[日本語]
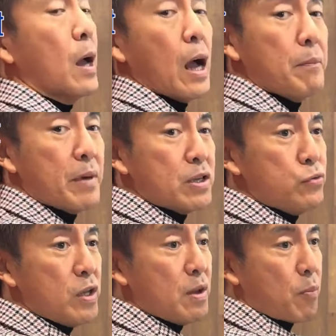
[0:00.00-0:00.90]
あんまり
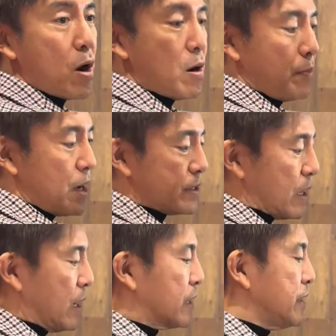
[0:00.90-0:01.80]
上にバンバンって
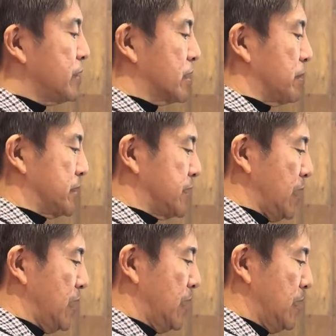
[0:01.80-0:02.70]
上がらないようになってます
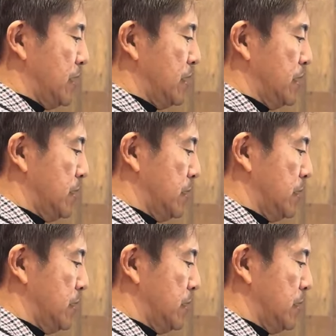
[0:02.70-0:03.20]
ね。